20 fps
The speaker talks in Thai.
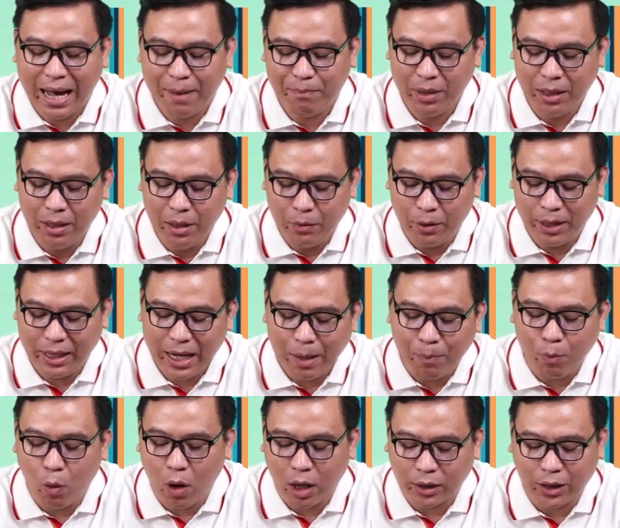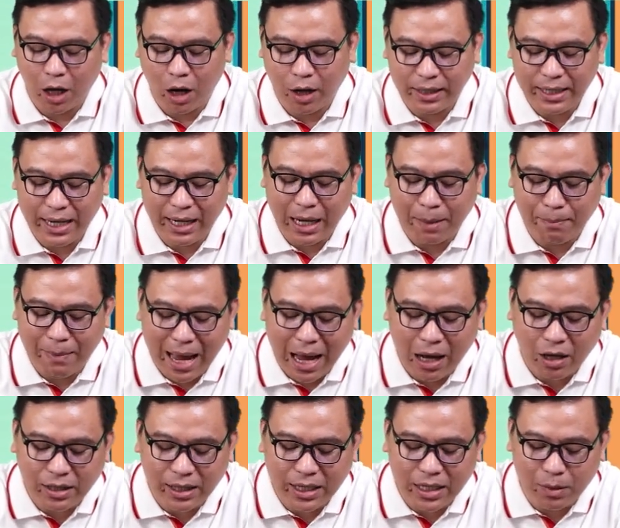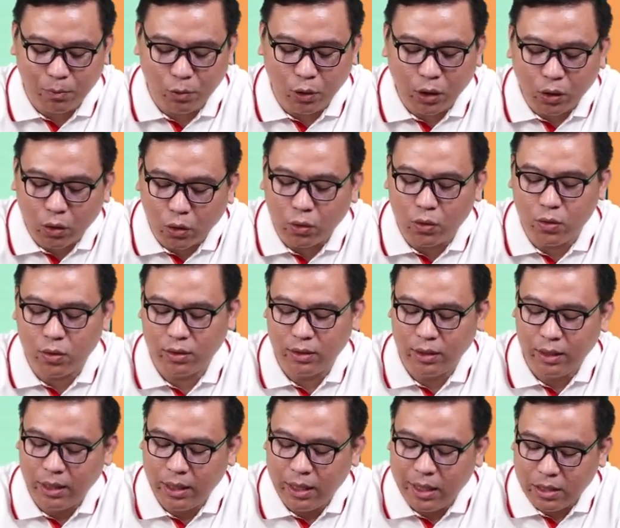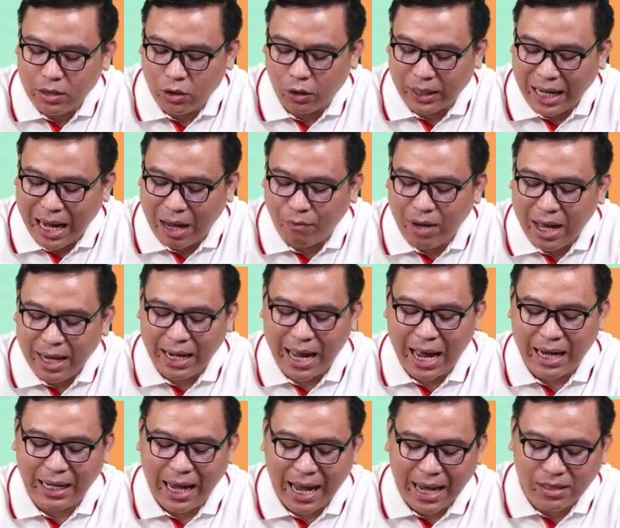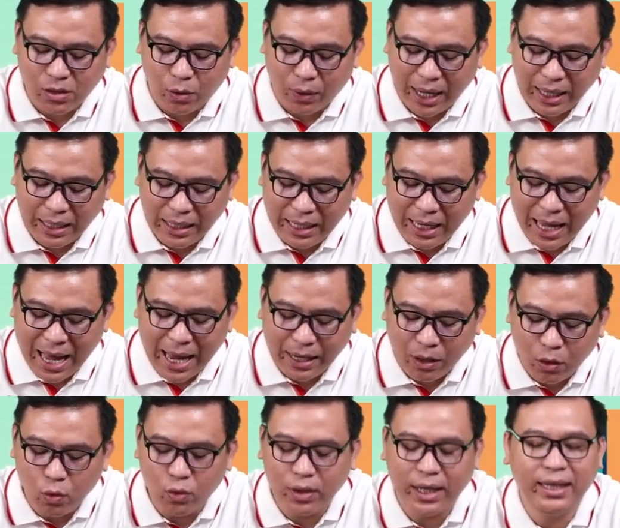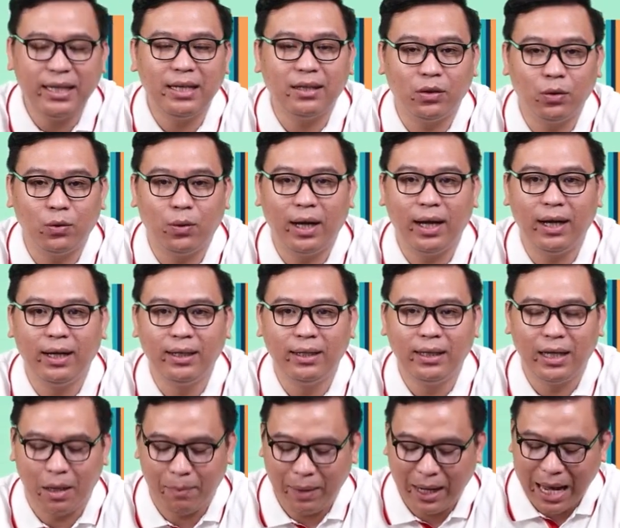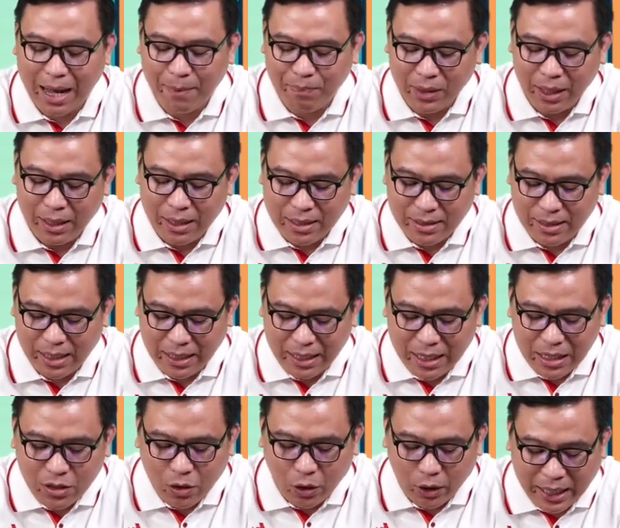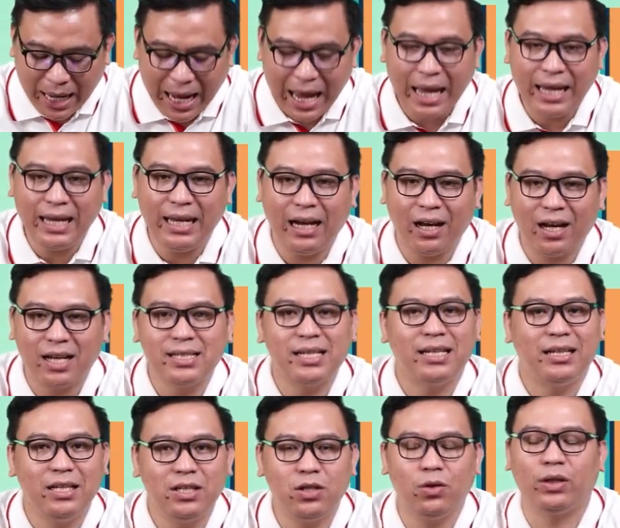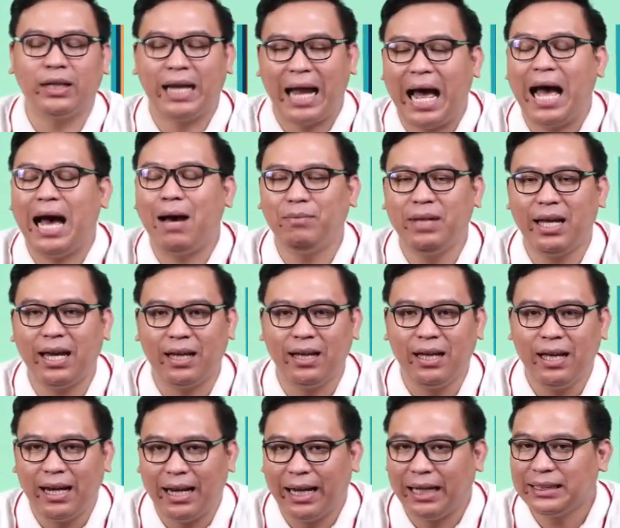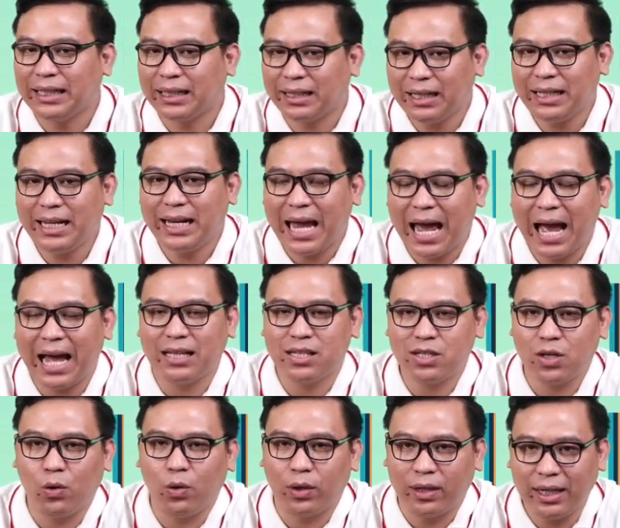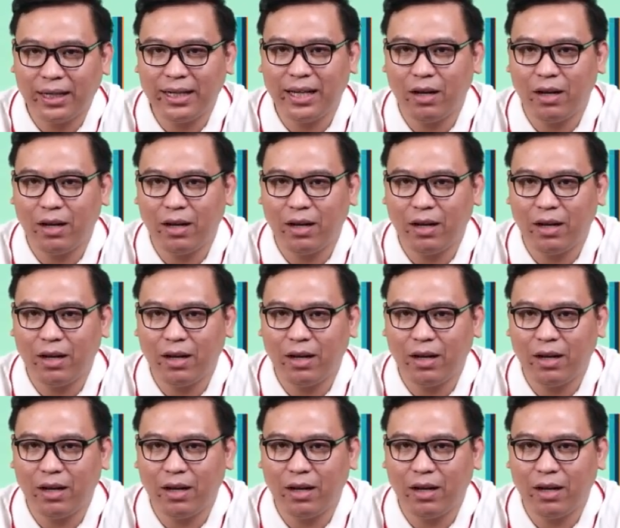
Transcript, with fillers: ครับดังนั้นถ้าบวกต่อเนื่องกันมาก็จะได้จำนวนกุ้ง โจทย์ถามว่าร้านขายส่งแห่งนี้ขายกุ้งได้กี่ตัวเห็นไหมครับ สิ่งที่โจทย์ให้แล้วก็สิ่งที่โจทย์ถามเนี่ย หลังจากนักเรียนอ่านโจทย์นัก